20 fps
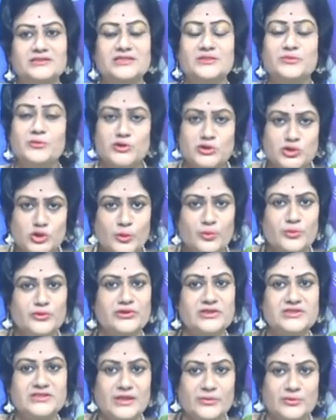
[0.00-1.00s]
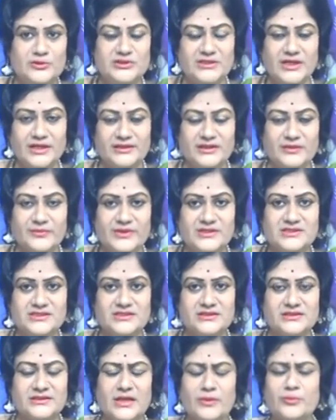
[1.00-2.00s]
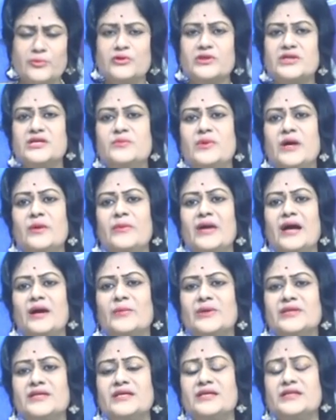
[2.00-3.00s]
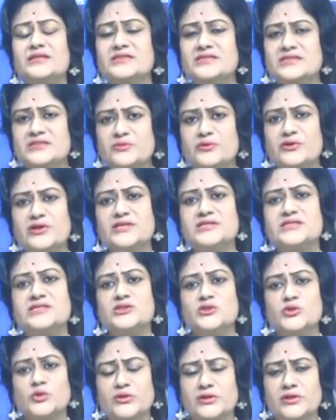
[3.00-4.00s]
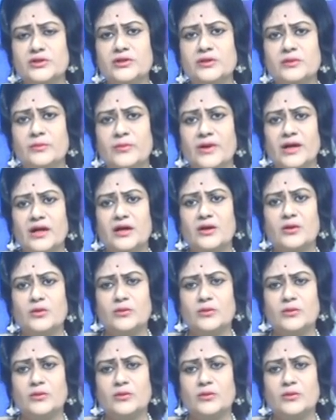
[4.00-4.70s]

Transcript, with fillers: জীবন সম্বন্ধে যেমন জানতে পাচ্ছেন তেমন কিভাবে আমাদের জীবনের যে জটিল বা